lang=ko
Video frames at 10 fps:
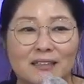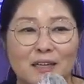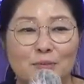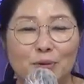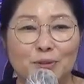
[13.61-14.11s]

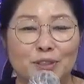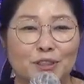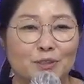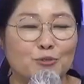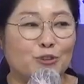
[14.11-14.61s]
자, 뭐
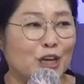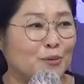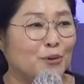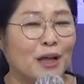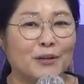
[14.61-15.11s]
지금
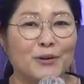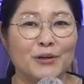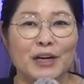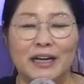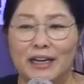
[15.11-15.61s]
유아이명
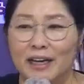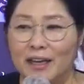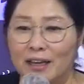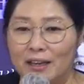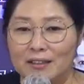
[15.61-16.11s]

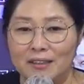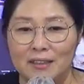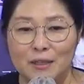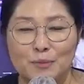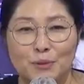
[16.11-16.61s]
학원가에
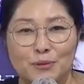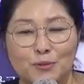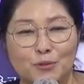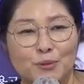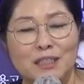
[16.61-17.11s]
뭐
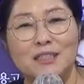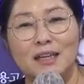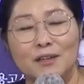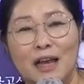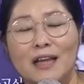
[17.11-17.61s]
조금
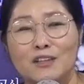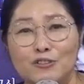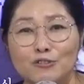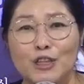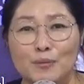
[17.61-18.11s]
2차는 하는
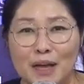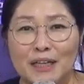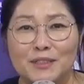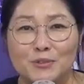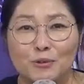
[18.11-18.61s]

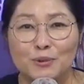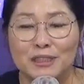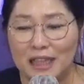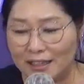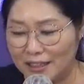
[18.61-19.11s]
흉내만
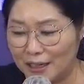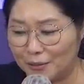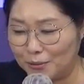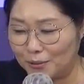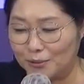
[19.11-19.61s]
조금씩
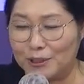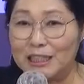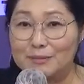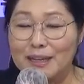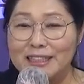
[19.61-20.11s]
내느라고
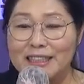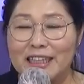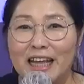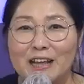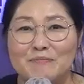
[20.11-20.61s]

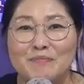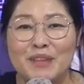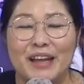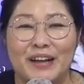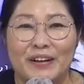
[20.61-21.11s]
급급하신데
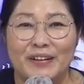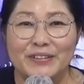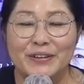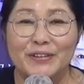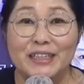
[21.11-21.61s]
어,
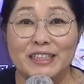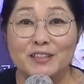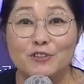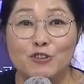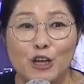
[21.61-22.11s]
저희
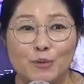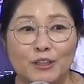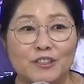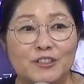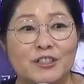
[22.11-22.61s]
이지선
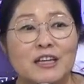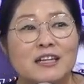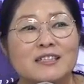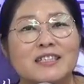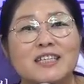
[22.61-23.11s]
유아이명에선
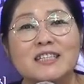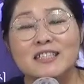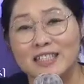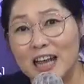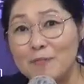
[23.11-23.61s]

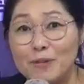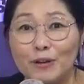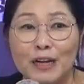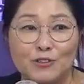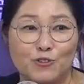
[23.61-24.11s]
진짜
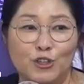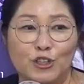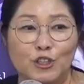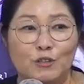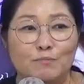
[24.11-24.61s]
합격할 수
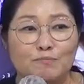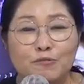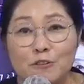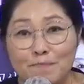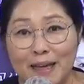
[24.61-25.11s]
있는
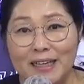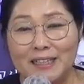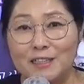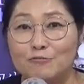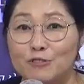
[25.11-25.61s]
풀
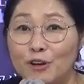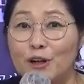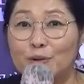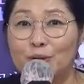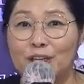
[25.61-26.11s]
패키지를
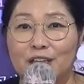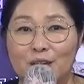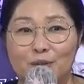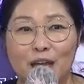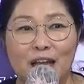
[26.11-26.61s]
운영하고 있기
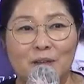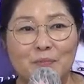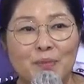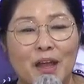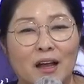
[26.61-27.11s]

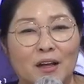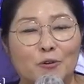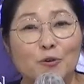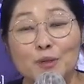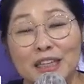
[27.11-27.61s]
때문에
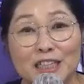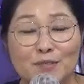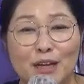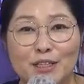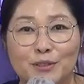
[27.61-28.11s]
고민하지
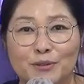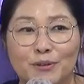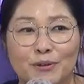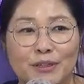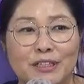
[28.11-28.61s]

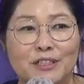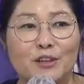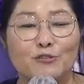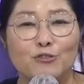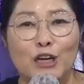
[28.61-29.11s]
마시고
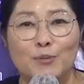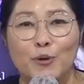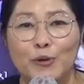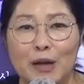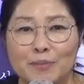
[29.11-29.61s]
이지선
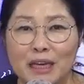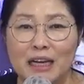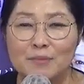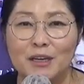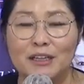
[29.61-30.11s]
유아이명과
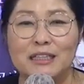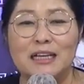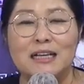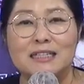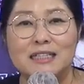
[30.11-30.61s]
함께라면
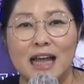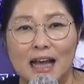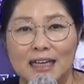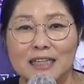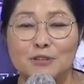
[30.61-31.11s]

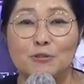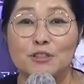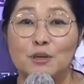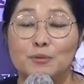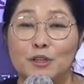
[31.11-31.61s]

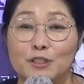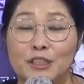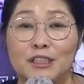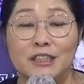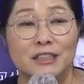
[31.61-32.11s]
자기소개서부터
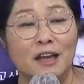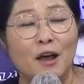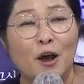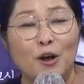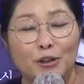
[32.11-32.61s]
쓰는
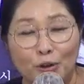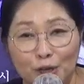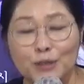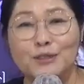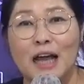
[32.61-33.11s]
어,
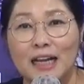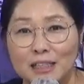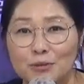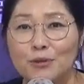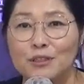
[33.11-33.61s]
경기도
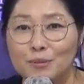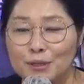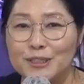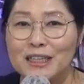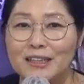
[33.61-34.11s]

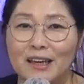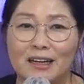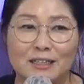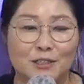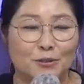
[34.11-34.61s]
자기소개서부터
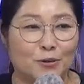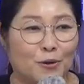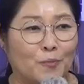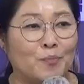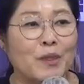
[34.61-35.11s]

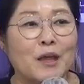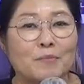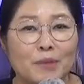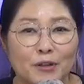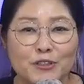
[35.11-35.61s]
시작해가지고
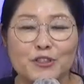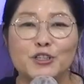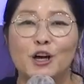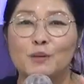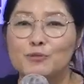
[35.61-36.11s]

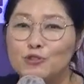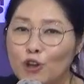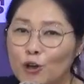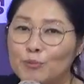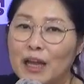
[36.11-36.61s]
면접,
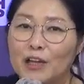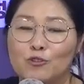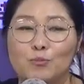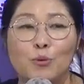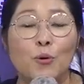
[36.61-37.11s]
수업,
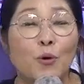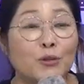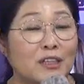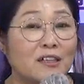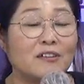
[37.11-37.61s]
나눔
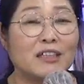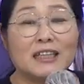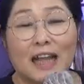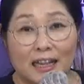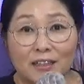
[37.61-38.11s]
모든 것들이
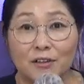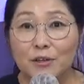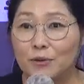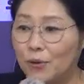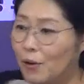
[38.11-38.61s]
다
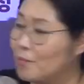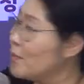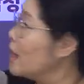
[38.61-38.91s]
들어있고